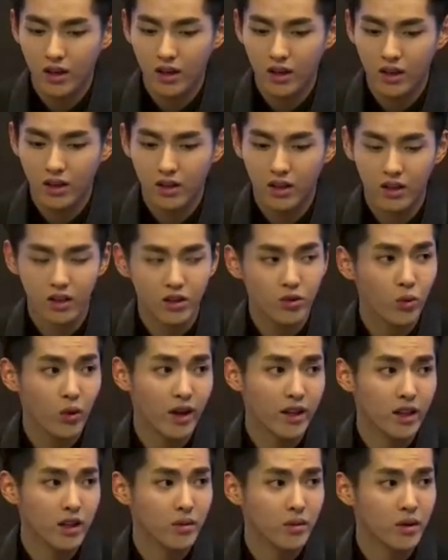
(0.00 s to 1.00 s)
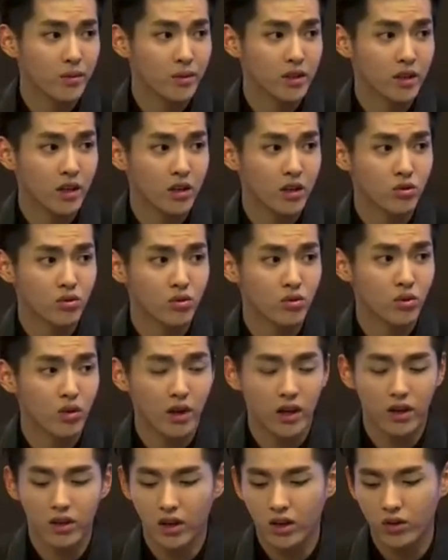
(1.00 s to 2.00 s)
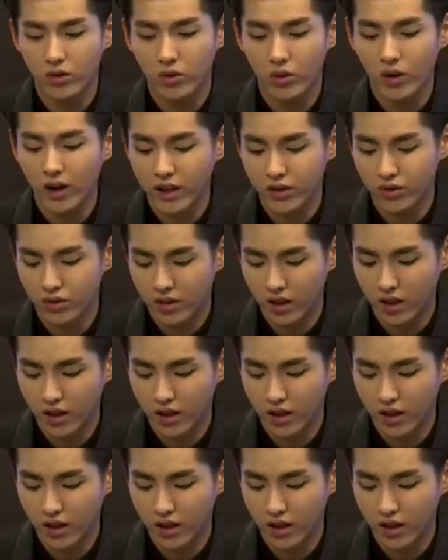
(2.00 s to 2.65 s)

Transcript: 呃，挺远的嘛，毕竟要出国要到国外去，